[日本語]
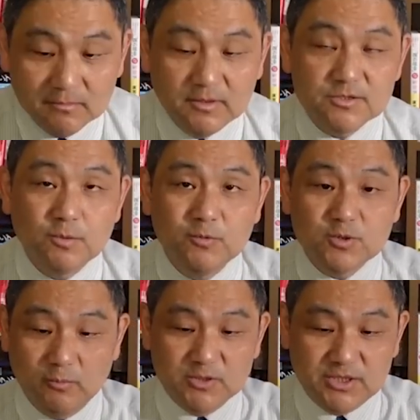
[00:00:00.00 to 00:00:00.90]
で、そも
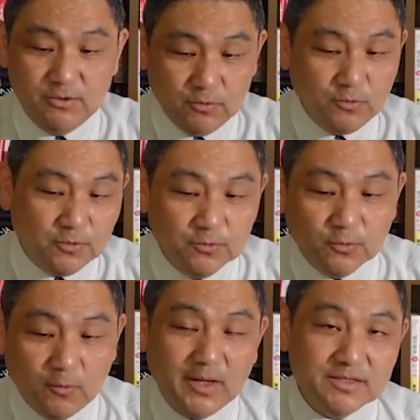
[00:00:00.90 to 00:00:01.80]
そも塩という
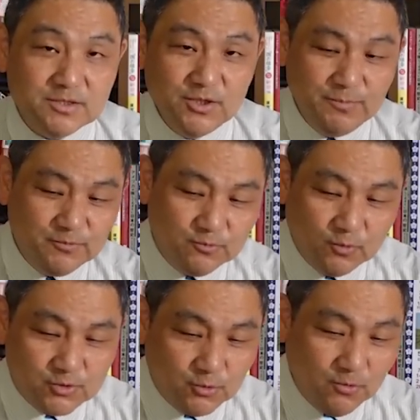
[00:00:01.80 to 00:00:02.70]
のは水分
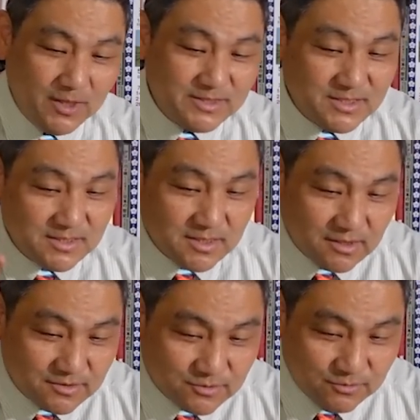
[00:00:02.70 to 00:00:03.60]
を蒸発させ
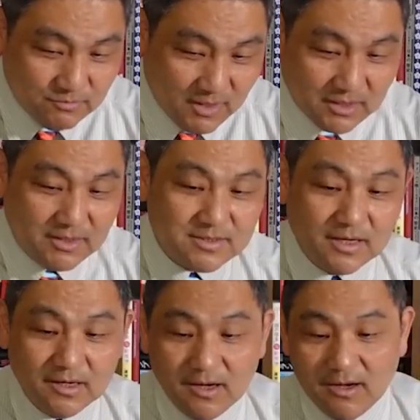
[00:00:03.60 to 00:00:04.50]
て作るわけです
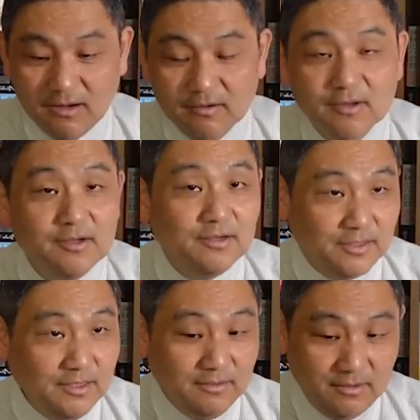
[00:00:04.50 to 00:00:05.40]
から、
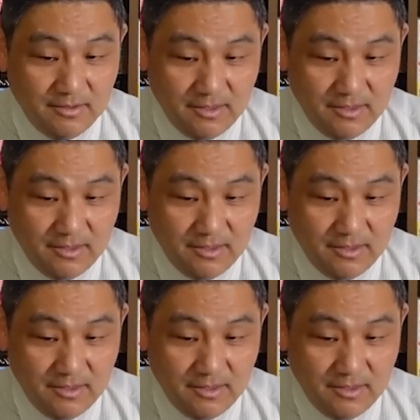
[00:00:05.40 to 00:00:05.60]
ね、